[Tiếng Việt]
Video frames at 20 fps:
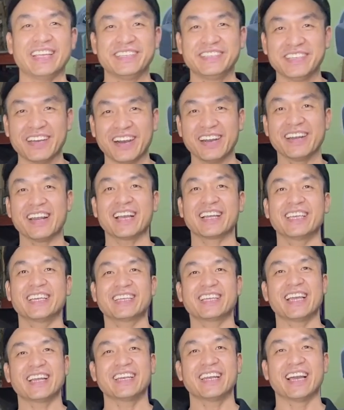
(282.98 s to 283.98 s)
nhớ đăng ký
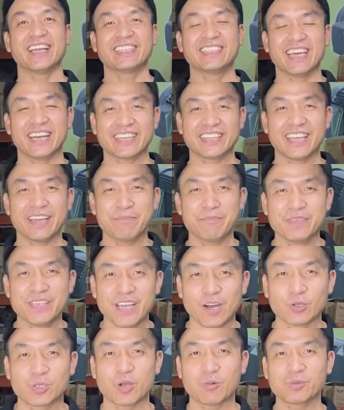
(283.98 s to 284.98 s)
kênh để nhận thêm
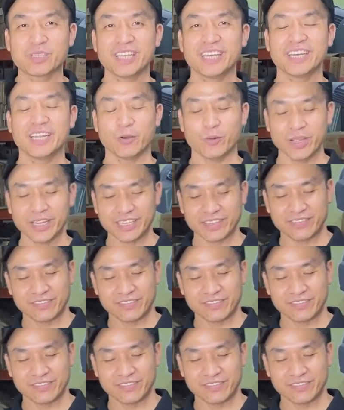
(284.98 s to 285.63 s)
nhiều thông tin hữu ích